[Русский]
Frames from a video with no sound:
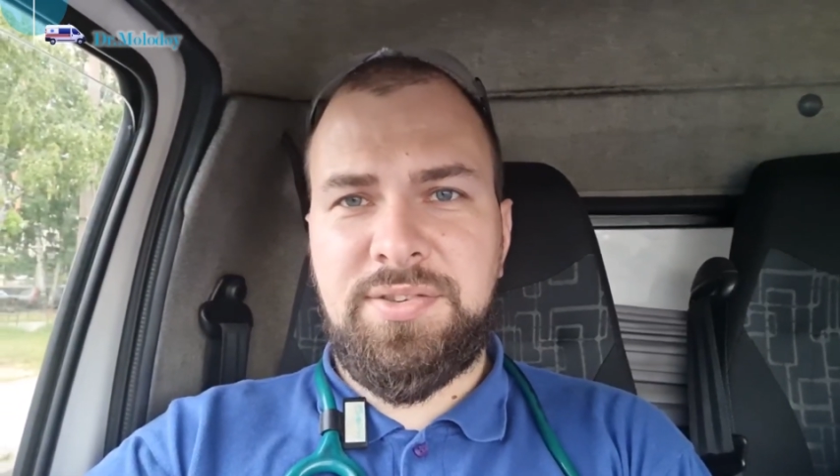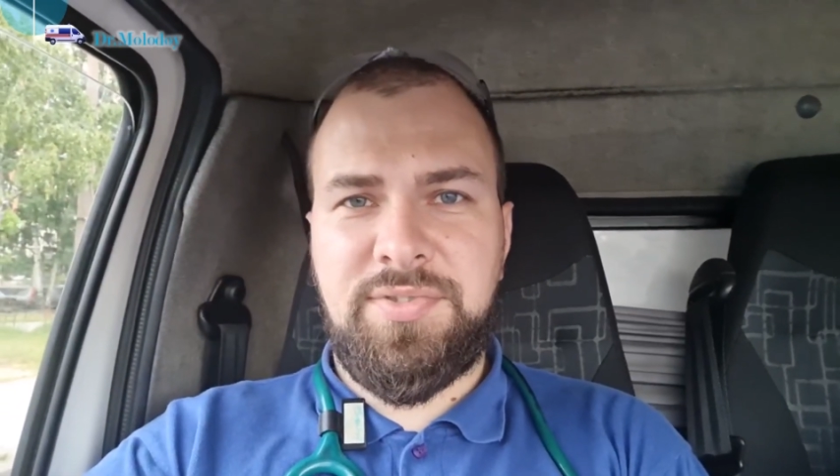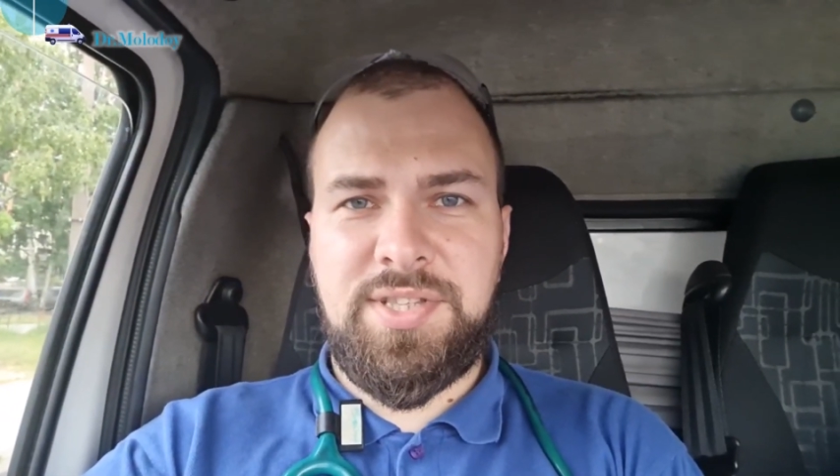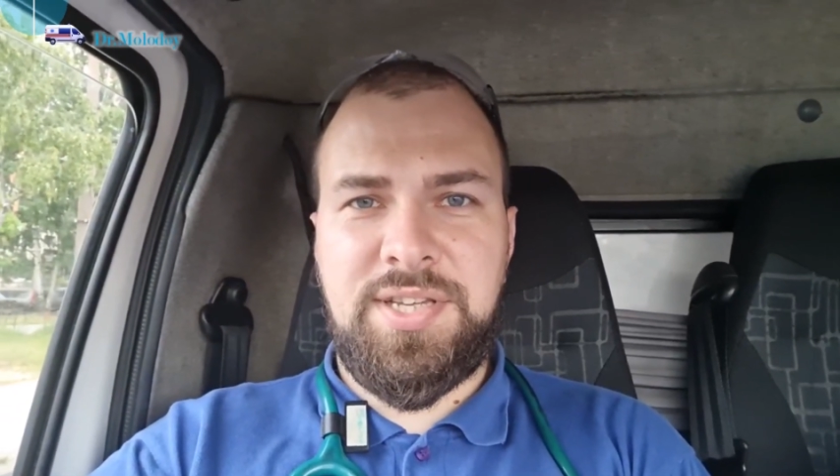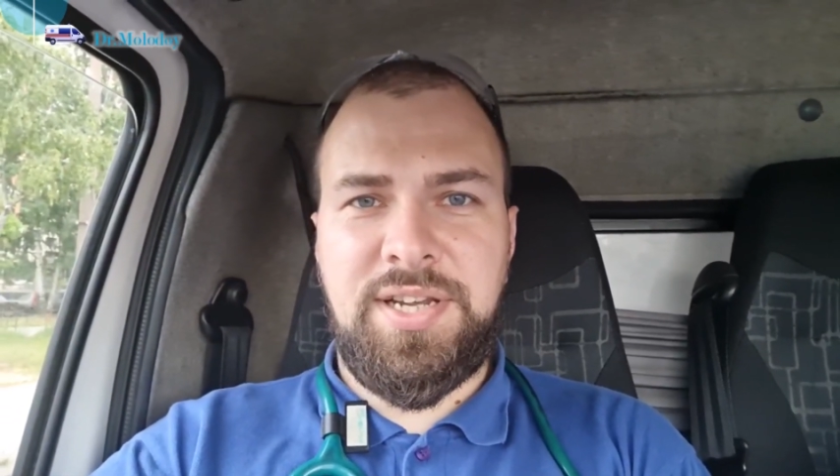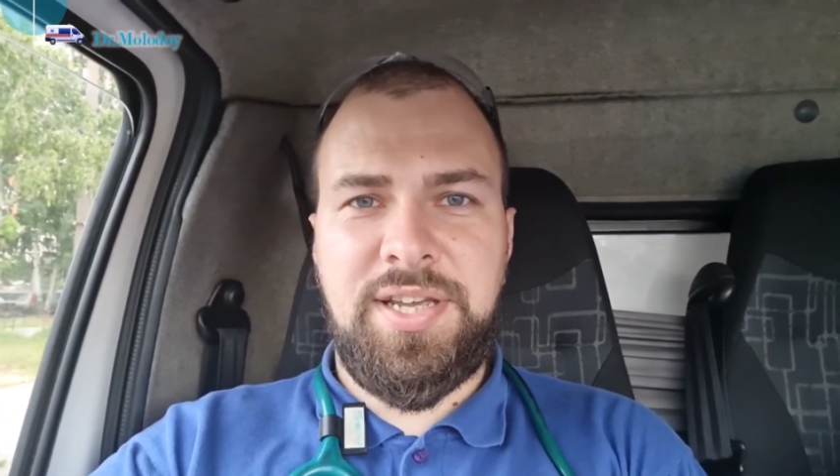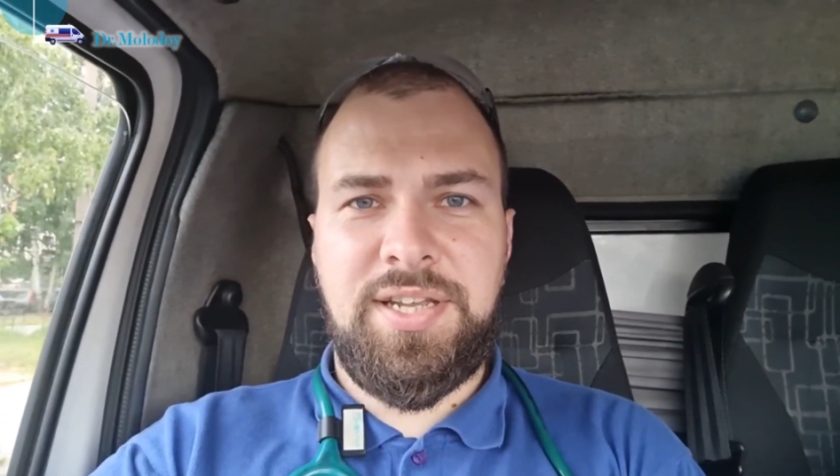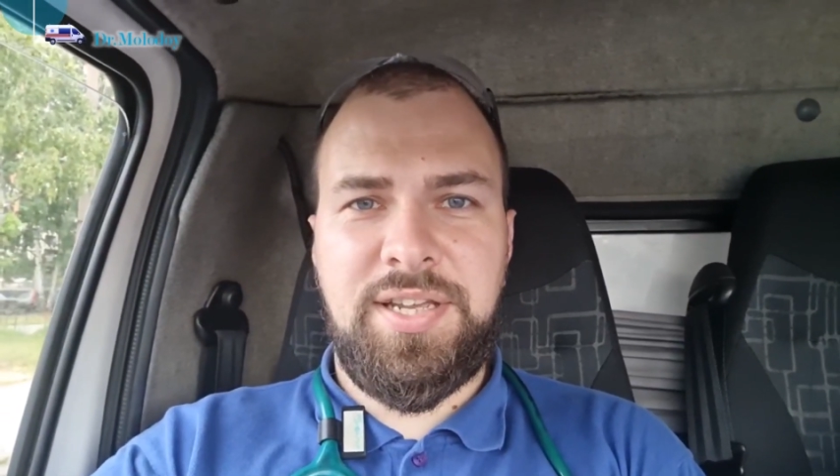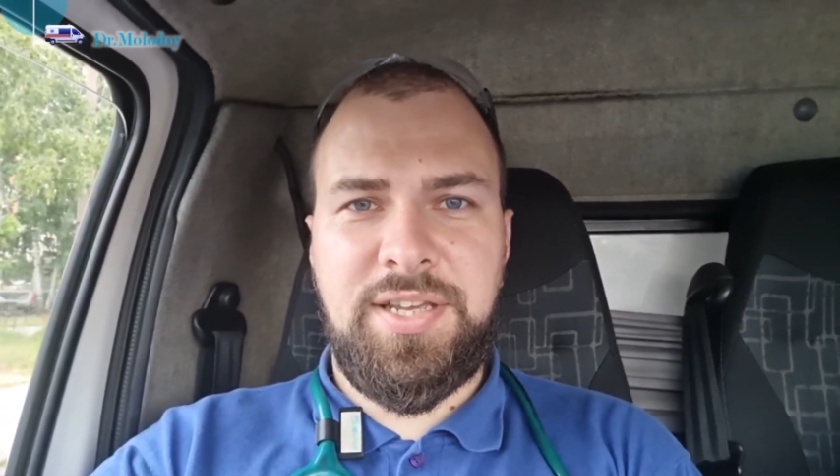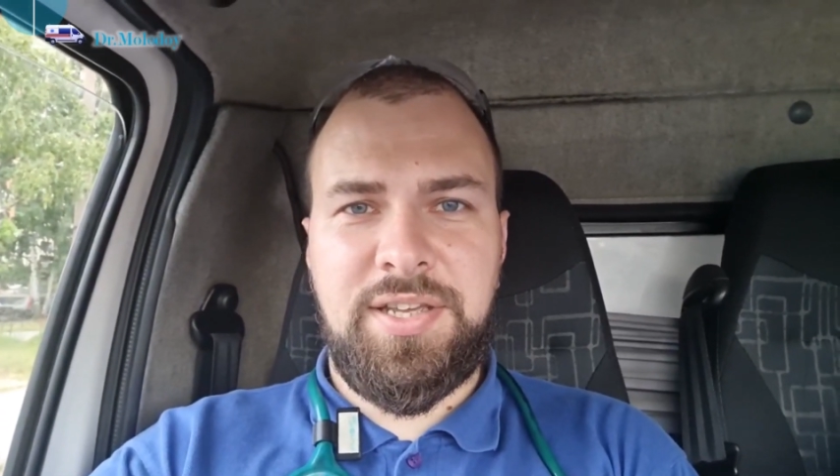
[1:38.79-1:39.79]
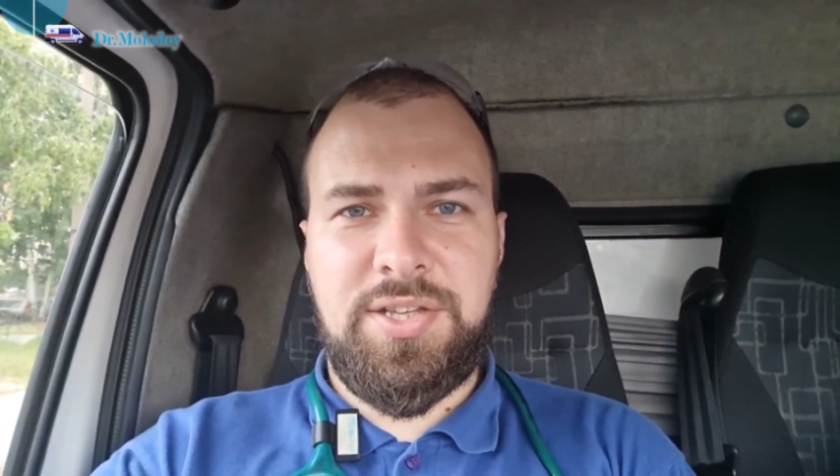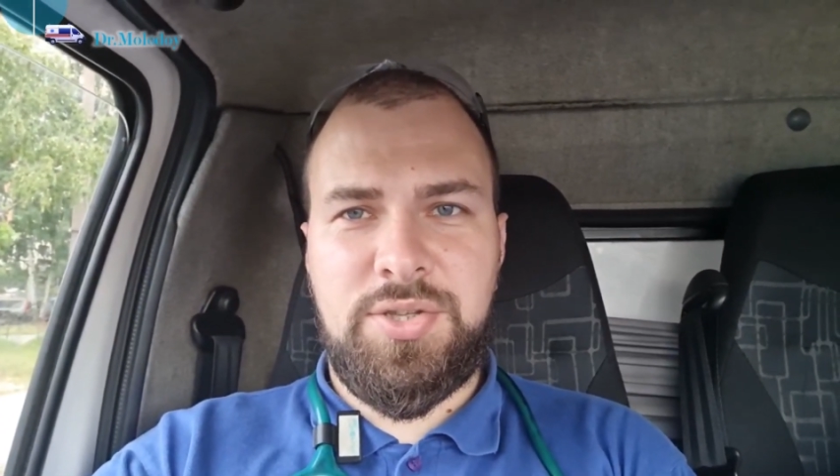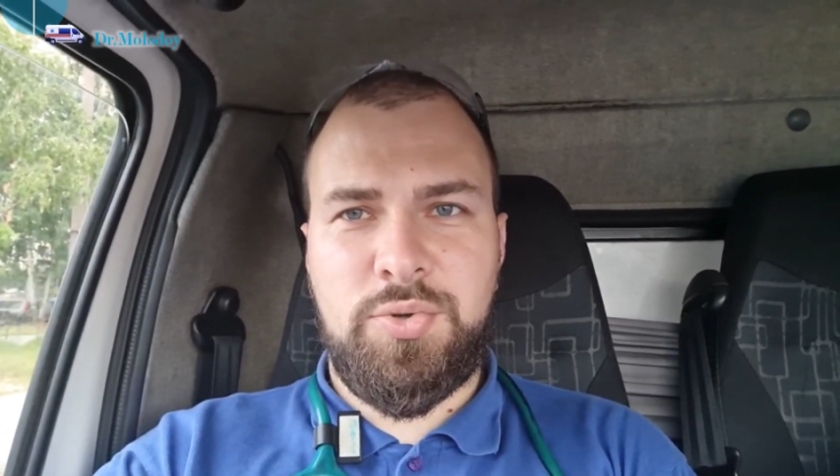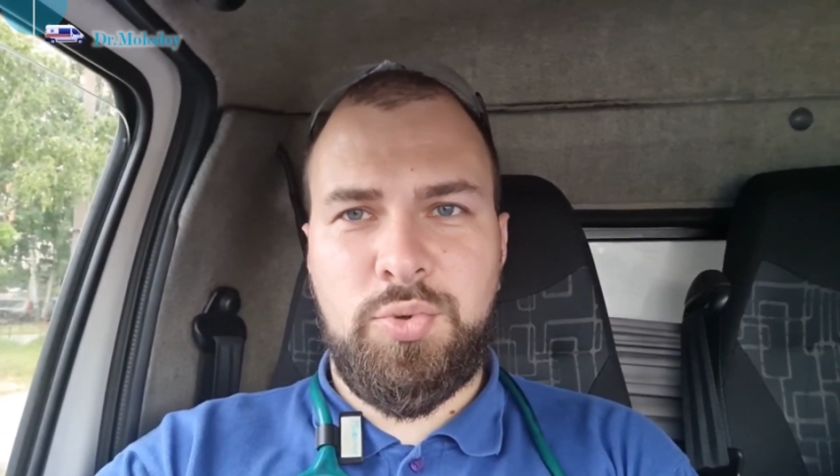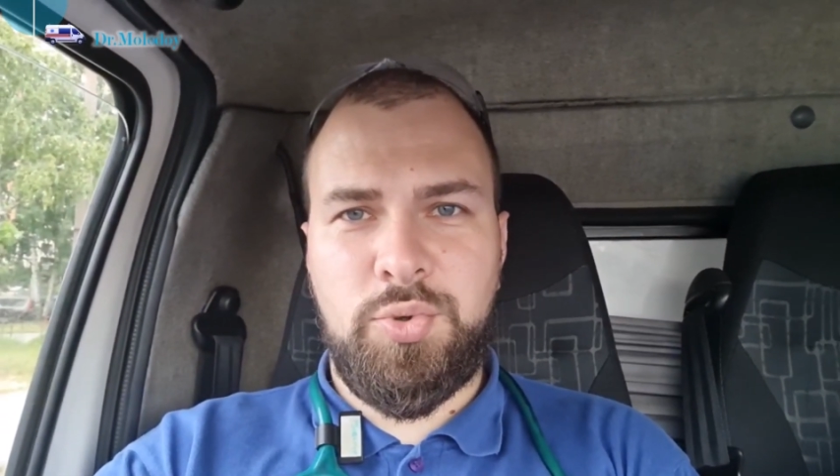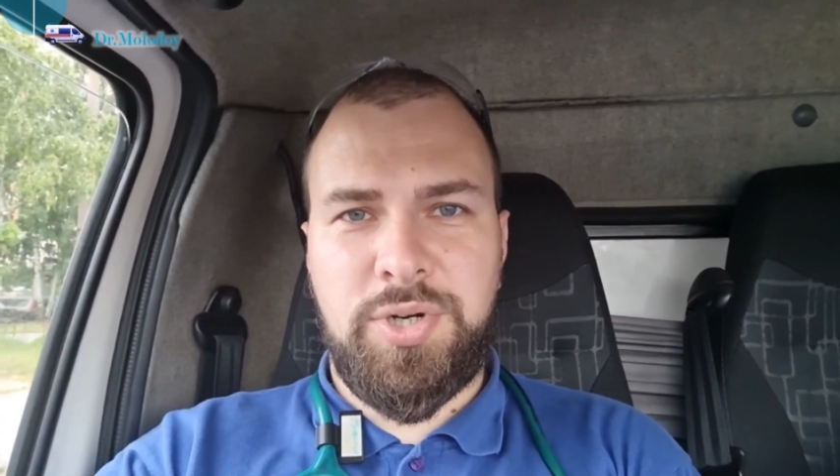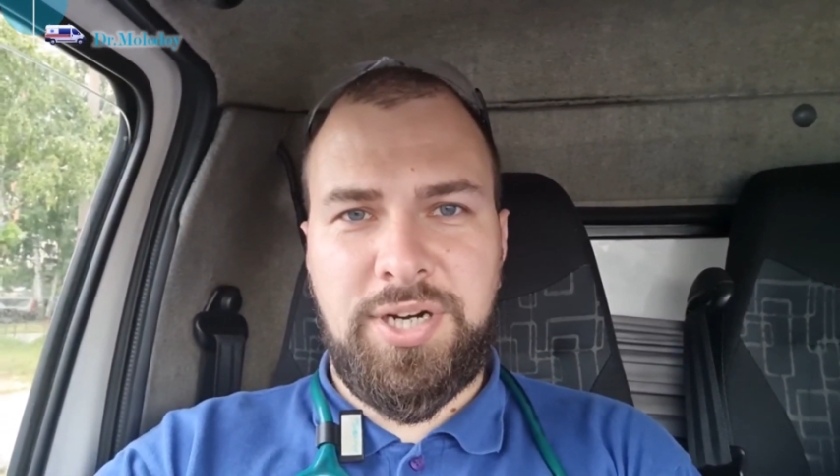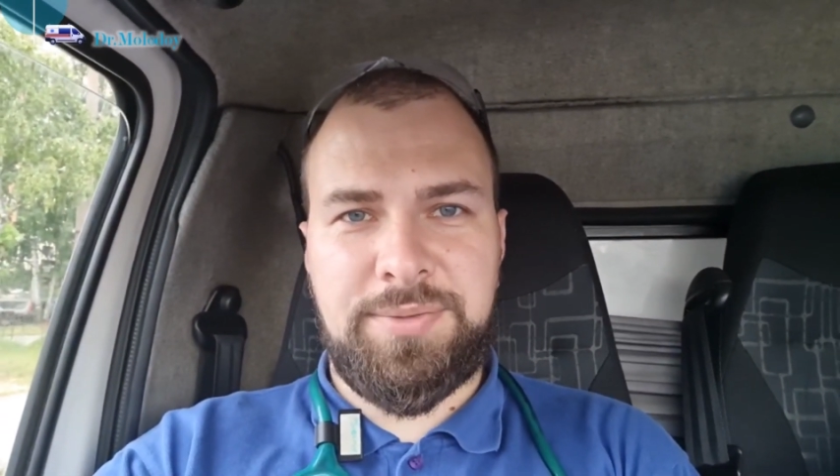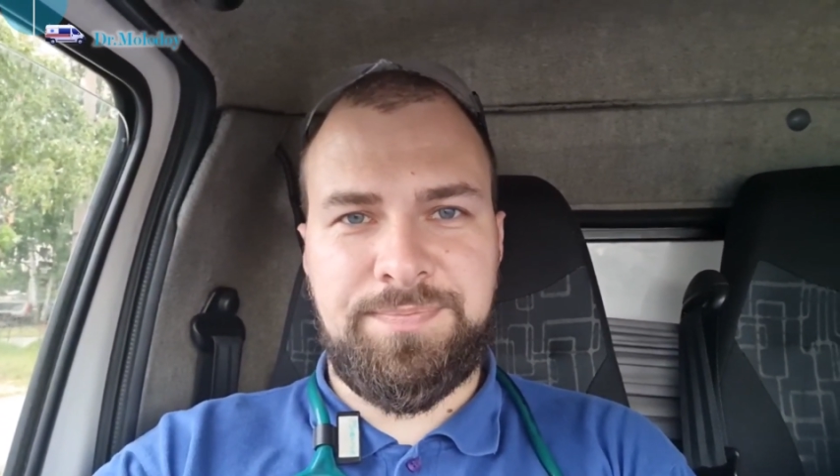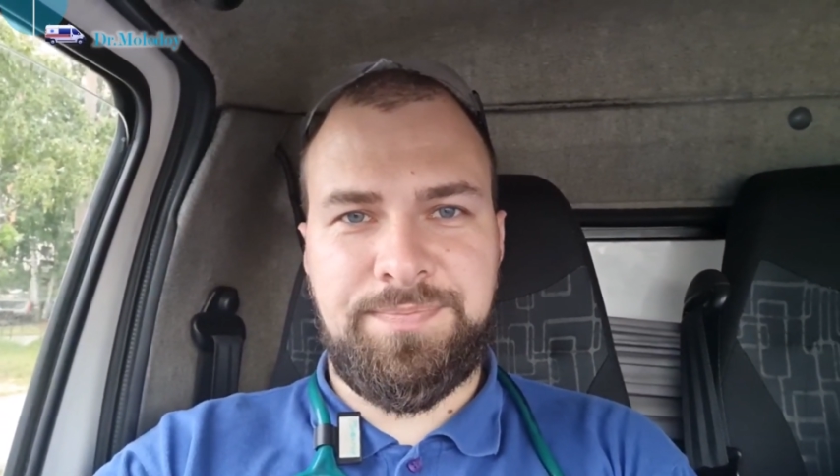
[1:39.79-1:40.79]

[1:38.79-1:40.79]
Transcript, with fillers: выделение из уха.